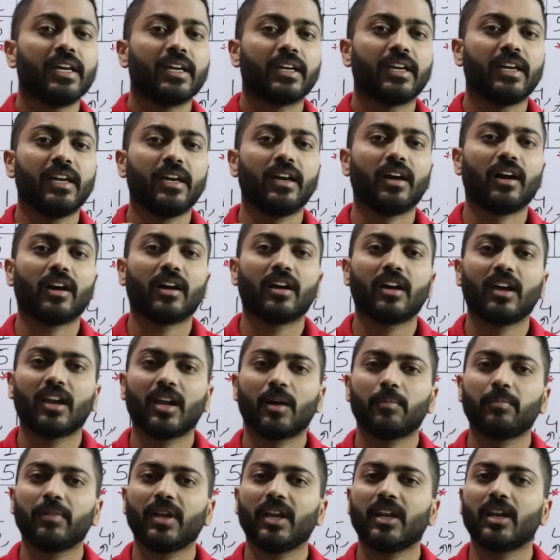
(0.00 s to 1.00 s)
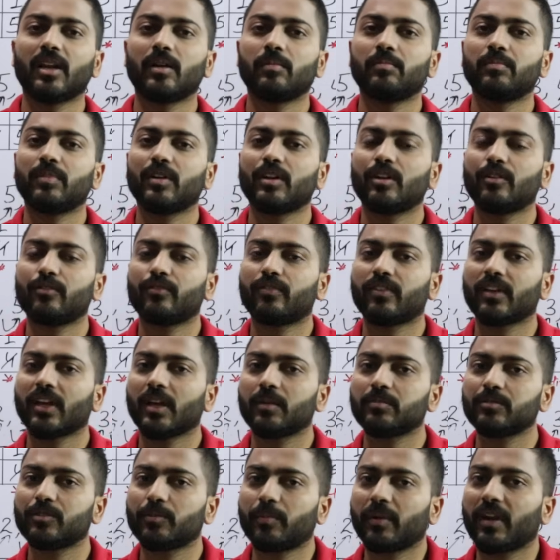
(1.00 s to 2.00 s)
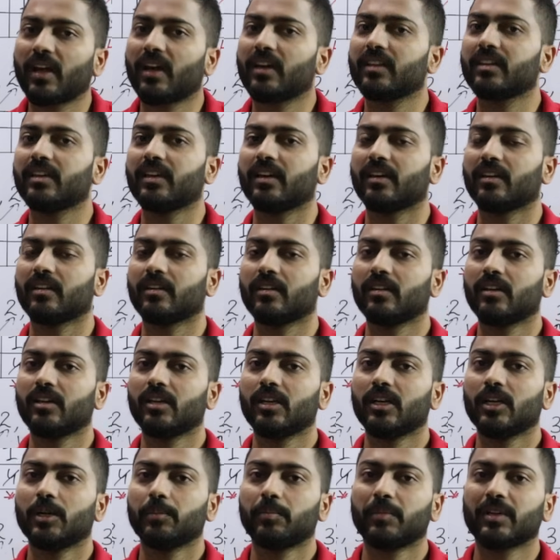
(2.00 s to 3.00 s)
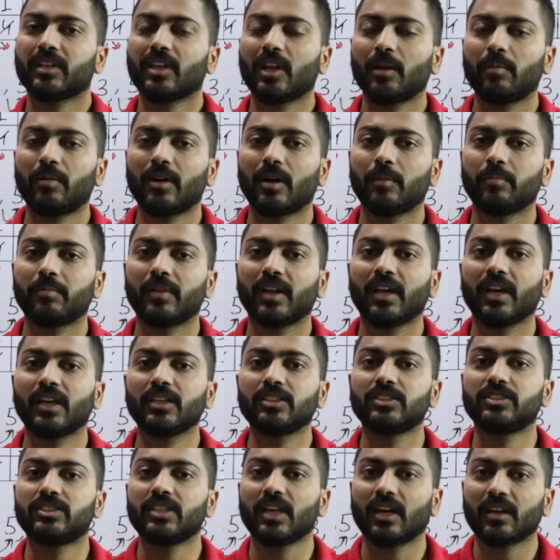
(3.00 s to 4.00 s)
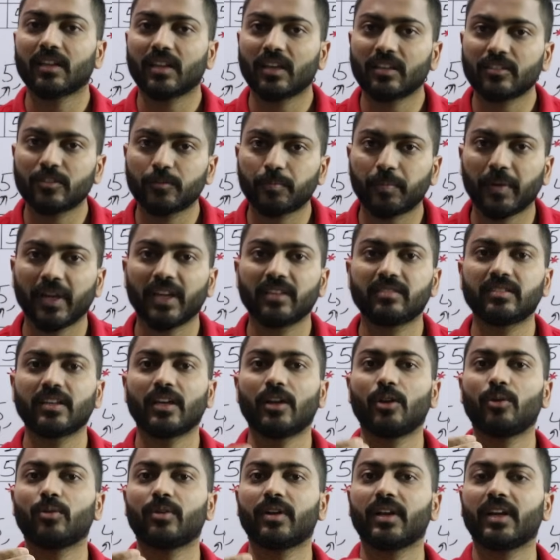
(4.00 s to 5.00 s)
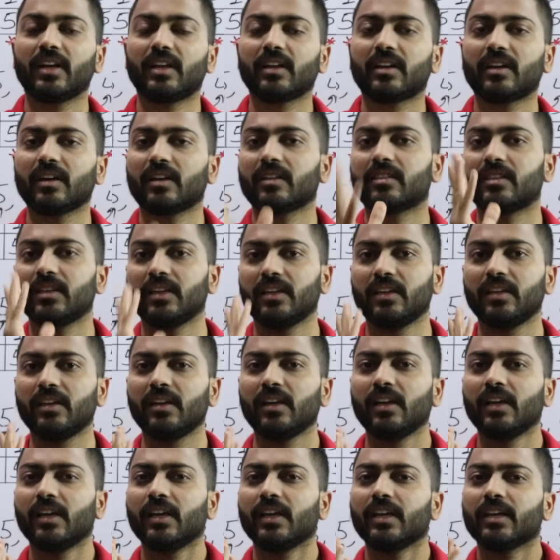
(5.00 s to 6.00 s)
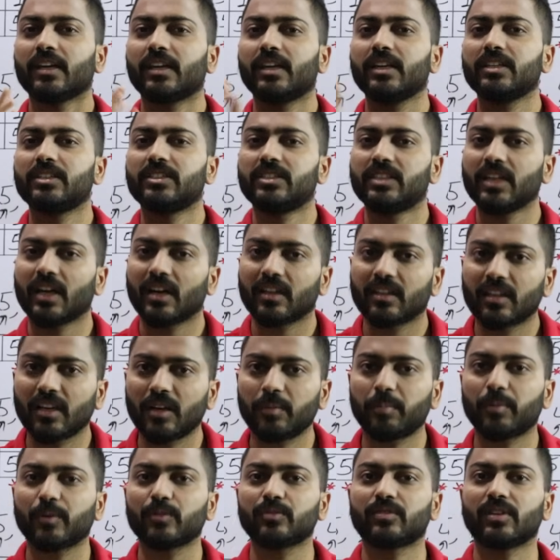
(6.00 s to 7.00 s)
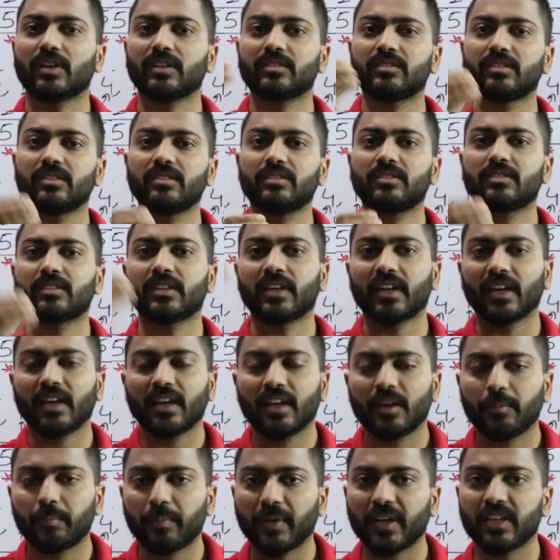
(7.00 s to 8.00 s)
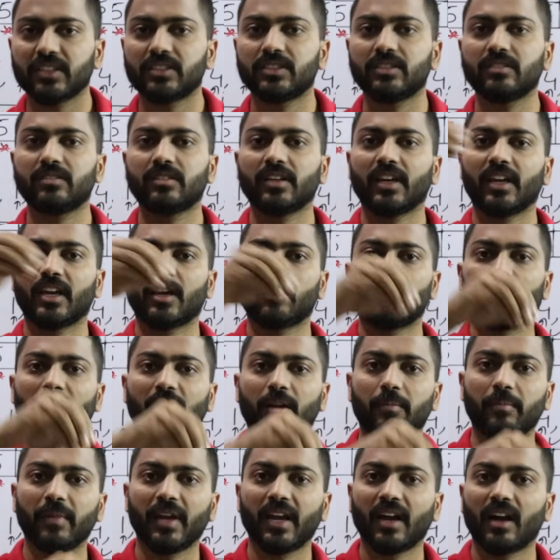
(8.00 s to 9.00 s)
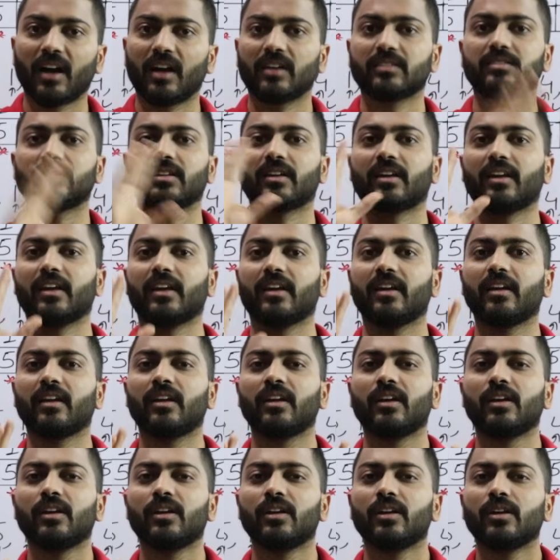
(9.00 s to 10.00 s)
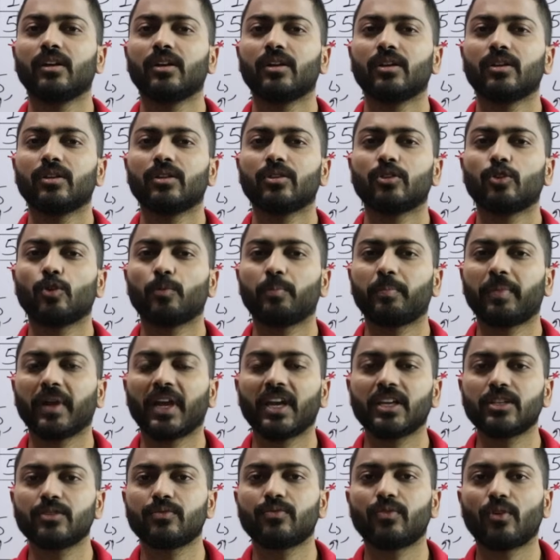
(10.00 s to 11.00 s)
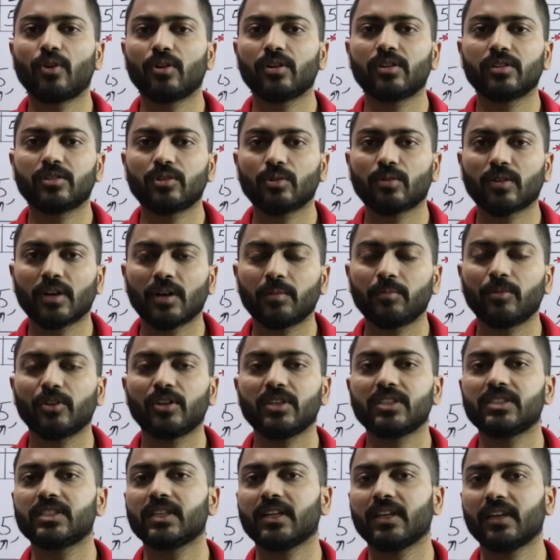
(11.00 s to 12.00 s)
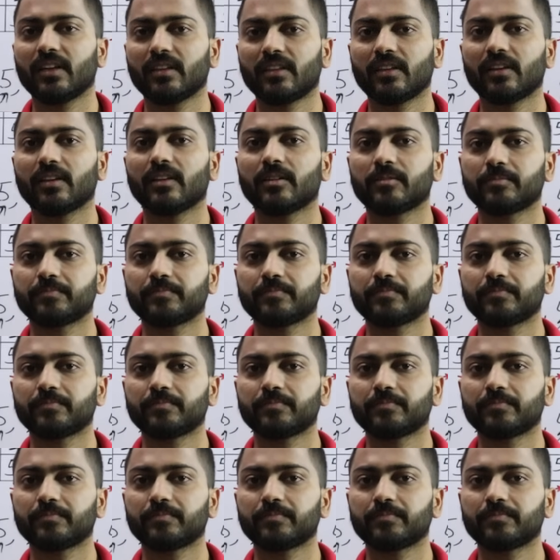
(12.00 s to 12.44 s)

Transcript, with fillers: कि अगर हमने नंबर ऑफ फ्रेम्स बढ़ा दिए मतलब हमने ज़्यादा स्पेस एलोकेट कर दी कि ज़्यादा प्रोसेसेस के पेजेस एक बार में आ सकें तो पेज फॉल्ट तो कम होने चाहिए थे